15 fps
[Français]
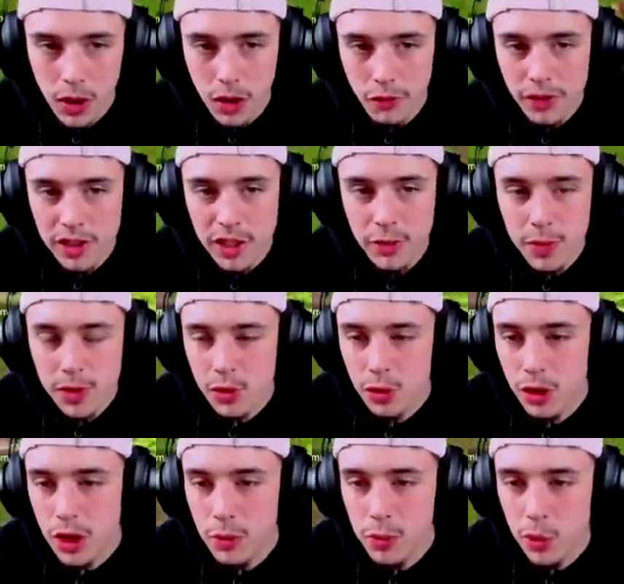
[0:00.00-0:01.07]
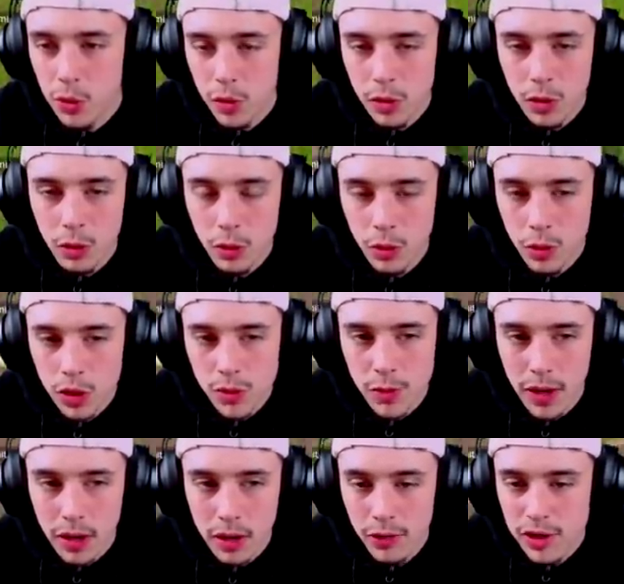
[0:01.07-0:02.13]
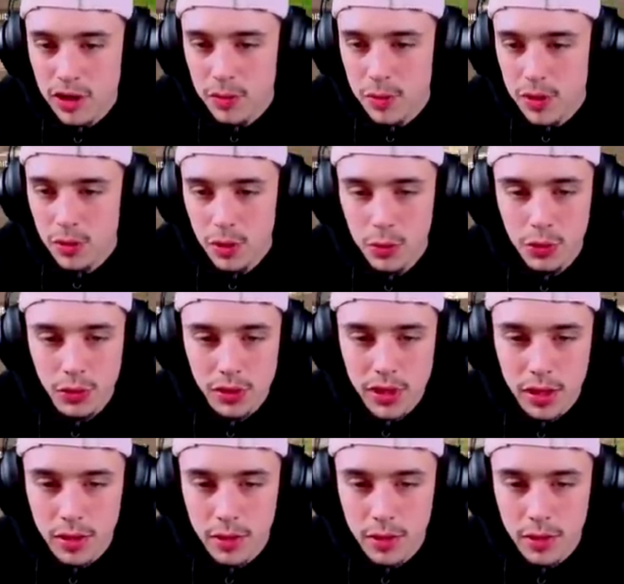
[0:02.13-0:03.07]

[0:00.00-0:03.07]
Bon, on va faire cette maison-là et puis on, se barre. On fait cette maison et puis on se